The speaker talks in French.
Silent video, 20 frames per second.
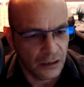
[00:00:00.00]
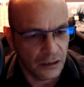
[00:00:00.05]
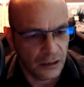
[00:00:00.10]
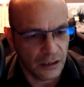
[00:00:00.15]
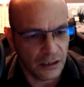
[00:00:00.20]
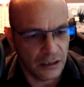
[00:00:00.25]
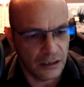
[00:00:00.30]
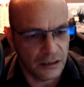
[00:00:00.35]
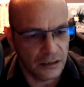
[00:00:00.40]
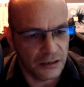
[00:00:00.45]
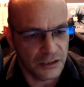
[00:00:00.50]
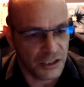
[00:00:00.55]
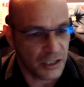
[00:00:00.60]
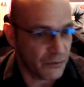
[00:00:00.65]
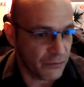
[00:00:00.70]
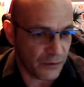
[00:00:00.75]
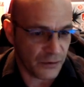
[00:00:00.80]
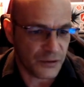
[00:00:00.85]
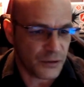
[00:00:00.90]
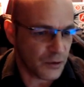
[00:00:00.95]
Et
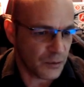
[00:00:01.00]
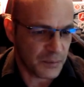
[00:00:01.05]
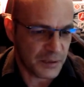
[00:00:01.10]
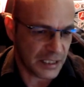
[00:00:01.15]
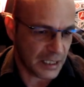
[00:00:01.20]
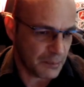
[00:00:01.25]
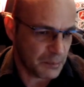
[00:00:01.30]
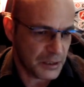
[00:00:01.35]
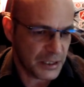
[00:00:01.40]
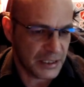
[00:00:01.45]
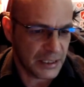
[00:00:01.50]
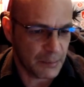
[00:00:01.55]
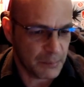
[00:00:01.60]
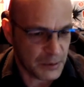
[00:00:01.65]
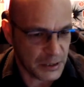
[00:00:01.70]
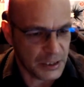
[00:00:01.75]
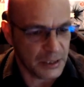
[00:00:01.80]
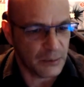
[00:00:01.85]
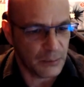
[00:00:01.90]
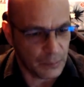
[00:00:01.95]
j'avance comme ça petit à
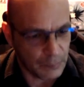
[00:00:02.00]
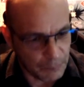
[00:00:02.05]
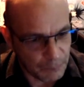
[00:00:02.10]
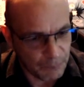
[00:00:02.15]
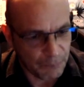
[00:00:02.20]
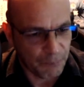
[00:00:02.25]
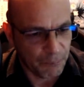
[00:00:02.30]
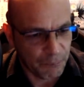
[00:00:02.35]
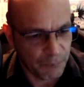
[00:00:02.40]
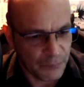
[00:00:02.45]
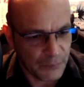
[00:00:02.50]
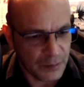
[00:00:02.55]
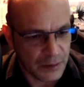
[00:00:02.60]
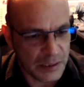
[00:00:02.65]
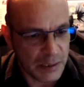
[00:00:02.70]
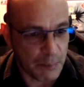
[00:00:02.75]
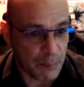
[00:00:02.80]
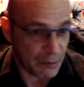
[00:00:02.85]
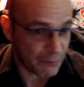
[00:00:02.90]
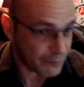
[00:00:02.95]
petit
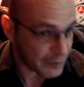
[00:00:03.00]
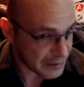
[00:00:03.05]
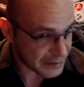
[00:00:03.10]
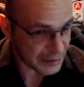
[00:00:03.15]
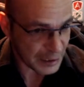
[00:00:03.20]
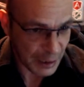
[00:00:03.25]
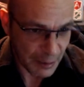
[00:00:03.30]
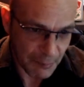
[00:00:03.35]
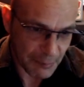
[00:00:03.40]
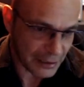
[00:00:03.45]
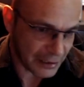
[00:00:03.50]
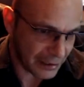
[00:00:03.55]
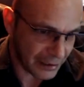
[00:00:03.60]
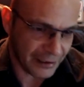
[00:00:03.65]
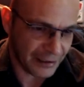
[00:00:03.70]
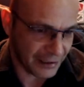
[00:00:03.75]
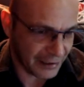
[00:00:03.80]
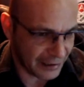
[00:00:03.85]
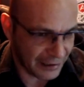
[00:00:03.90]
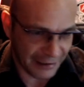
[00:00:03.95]
c'est pas facile,
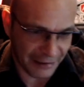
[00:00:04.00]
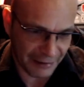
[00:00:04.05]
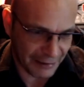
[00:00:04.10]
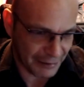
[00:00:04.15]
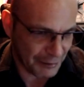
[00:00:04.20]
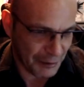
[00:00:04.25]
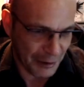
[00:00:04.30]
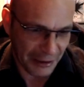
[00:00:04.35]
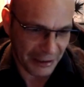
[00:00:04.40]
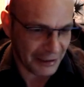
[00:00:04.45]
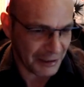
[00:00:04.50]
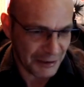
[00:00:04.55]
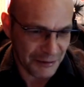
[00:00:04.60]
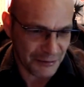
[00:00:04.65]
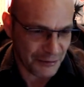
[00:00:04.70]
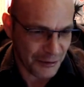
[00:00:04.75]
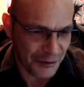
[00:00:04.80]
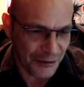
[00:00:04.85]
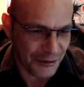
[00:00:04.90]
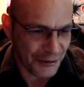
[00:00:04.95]
mais voilà, il
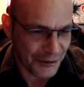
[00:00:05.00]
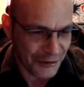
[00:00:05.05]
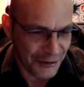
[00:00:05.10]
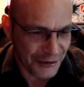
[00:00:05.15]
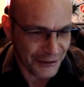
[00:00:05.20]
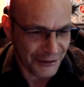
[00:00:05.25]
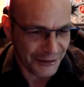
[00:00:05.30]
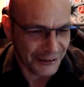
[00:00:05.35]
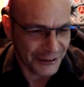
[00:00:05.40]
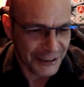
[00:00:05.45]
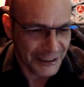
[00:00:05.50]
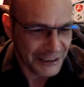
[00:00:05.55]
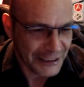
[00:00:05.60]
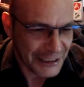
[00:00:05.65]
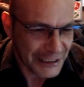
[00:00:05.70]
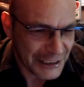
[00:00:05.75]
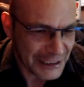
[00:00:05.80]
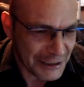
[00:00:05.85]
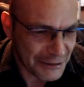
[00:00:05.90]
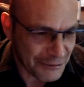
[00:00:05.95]
faut,
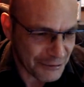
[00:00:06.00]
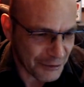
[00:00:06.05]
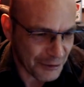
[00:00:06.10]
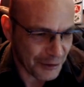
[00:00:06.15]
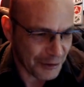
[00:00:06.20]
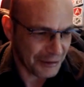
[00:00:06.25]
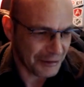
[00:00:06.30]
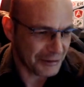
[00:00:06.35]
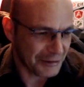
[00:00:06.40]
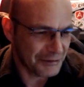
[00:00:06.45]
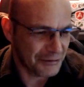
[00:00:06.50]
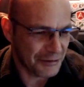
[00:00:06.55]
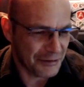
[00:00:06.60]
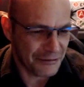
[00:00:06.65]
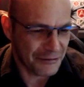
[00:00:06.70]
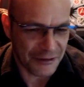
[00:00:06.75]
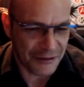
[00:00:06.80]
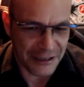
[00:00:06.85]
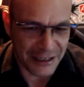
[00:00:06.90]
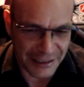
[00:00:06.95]
il faut, il faut, il
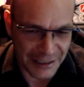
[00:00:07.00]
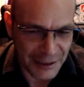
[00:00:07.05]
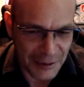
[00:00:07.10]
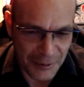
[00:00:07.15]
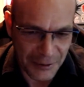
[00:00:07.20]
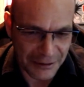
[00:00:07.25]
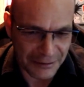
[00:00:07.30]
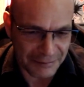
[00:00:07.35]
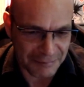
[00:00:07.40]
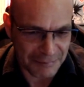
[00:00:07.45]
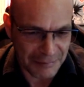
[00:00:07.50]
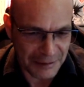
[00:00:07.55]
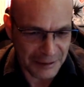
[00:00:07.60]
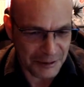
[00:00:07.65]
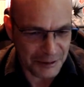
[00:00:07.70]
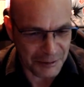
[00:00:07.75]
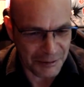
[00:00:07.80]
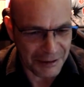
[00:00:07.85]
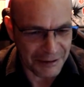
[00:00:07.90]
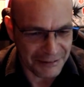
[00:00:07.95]
faut y aller, quoi. Pas le
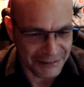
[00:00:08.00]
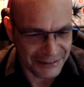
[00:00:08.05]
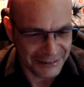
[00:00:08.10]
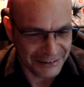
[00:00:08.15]
choix.